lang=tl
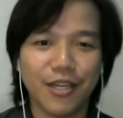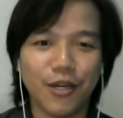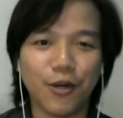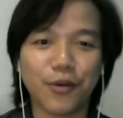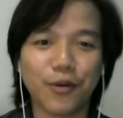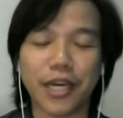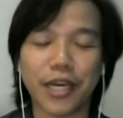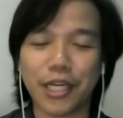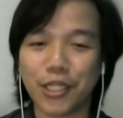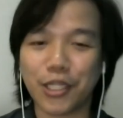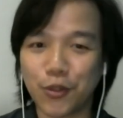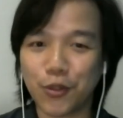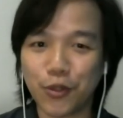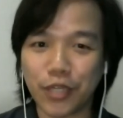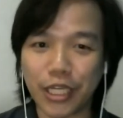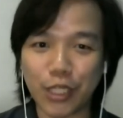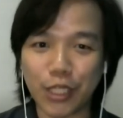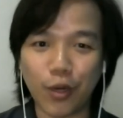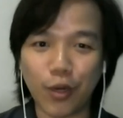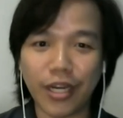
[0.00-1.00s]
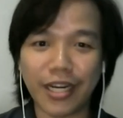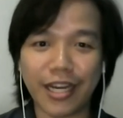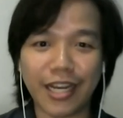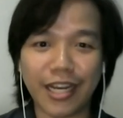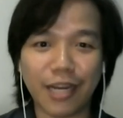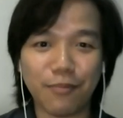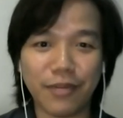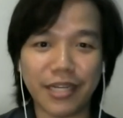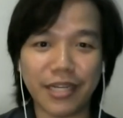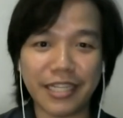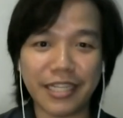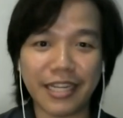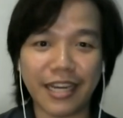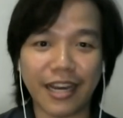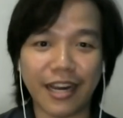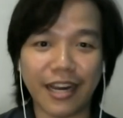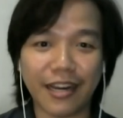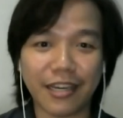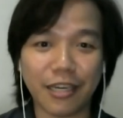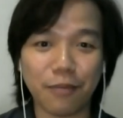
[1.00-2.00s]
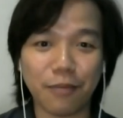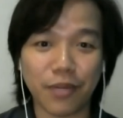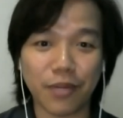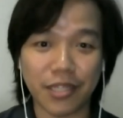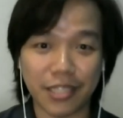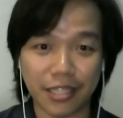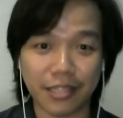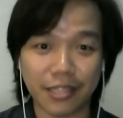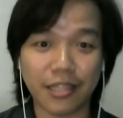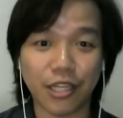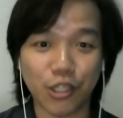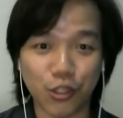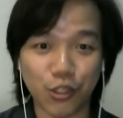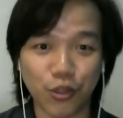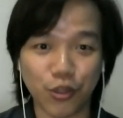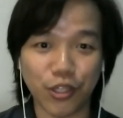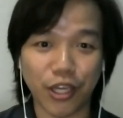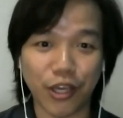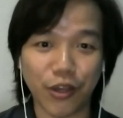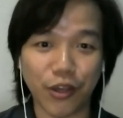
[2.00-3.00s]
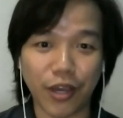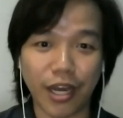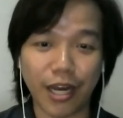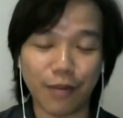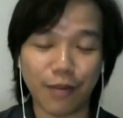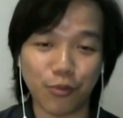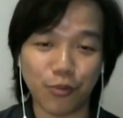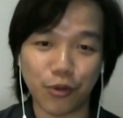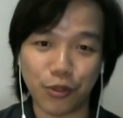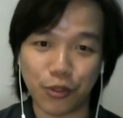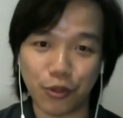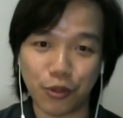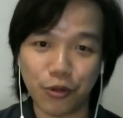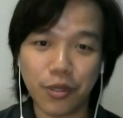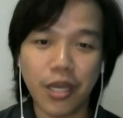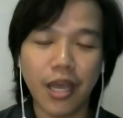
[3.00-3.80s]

Okay, so ito ang lalamanin ng aking presentasyon ngayong hapon. No?